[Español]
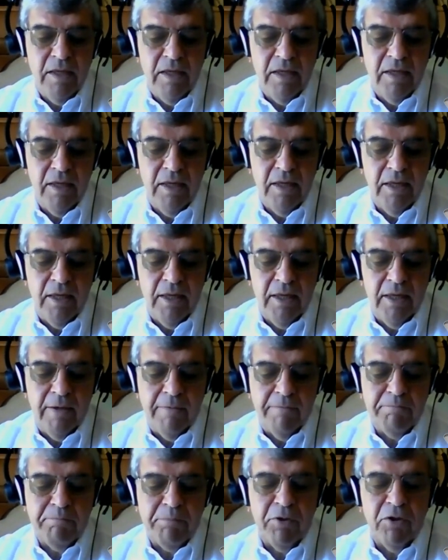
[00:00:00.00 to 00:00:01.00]

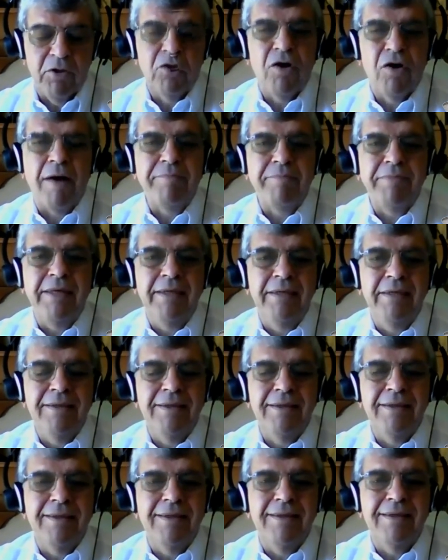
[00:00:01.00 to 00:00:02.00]
Eh, pero digo, a
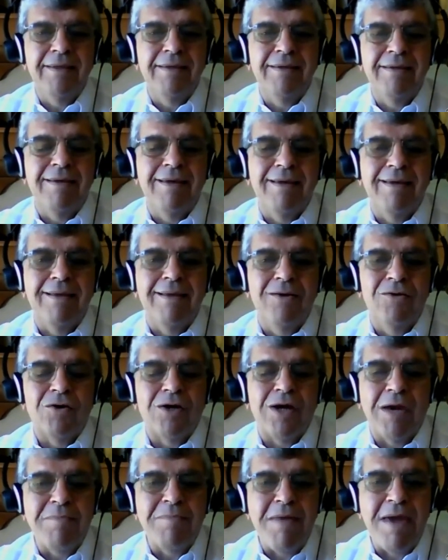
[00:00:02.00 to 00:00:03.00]
mí lo
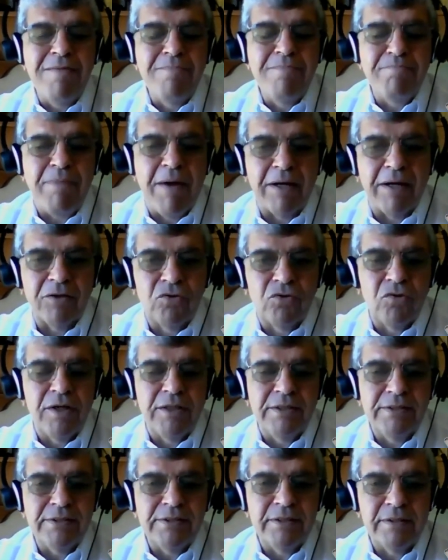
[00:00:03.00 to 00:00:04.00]
que me impactó
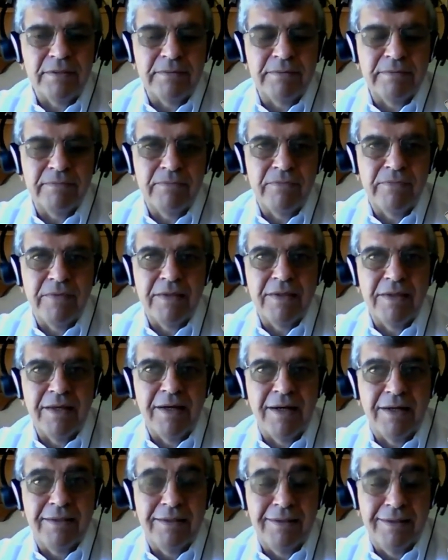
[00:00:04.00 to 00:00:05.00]
ayer
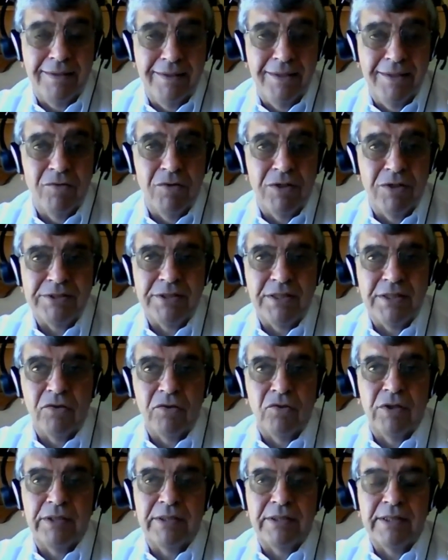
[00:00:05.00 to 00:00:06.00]
y digo ayer,
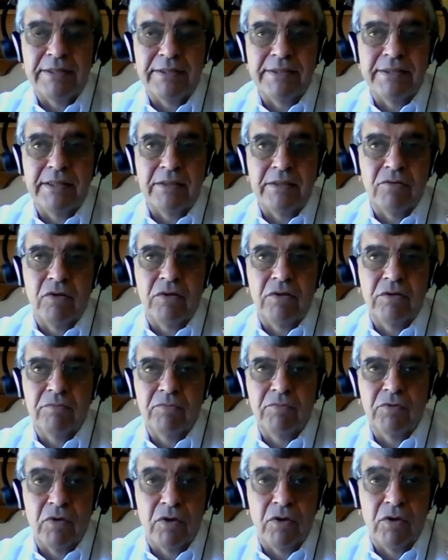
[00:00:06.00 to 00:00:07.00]
no anteayer,
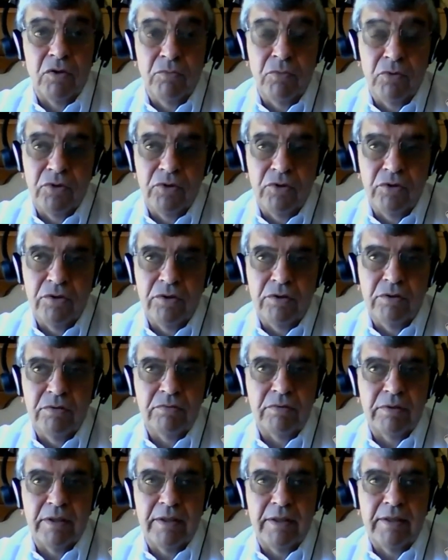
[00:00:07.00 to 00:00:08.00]
cuando, cuando
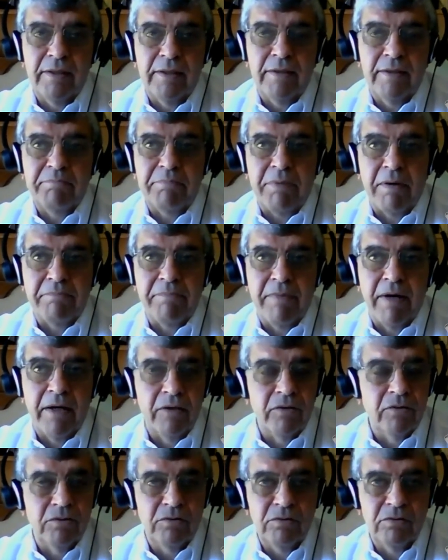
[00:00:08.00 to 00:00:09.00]
murió quedé
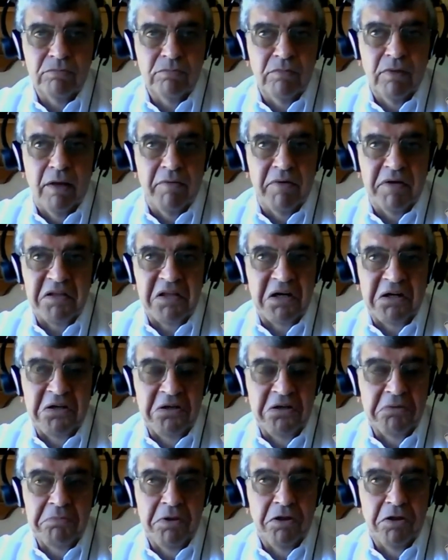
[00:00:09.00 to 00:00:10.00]
pasmado, la verdad que
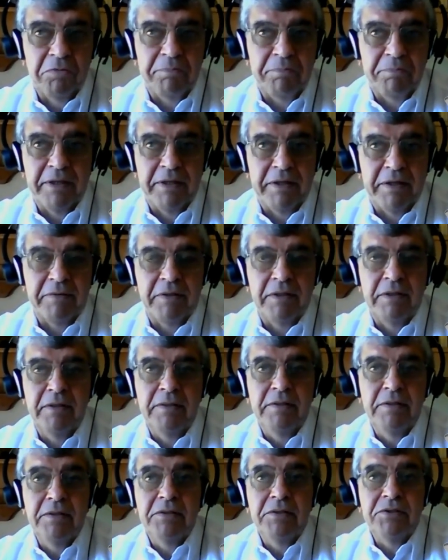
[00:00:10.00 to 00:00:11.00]
no me lo esperaba,
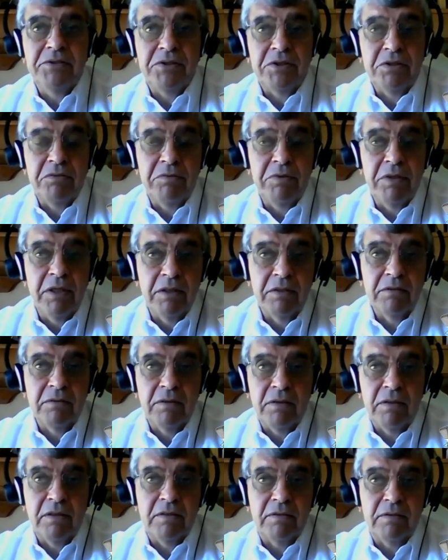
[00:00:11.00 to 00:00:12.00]
si bien
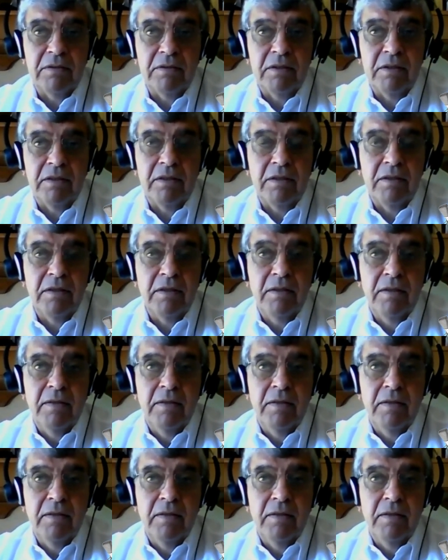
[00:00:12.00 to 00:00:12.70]
este,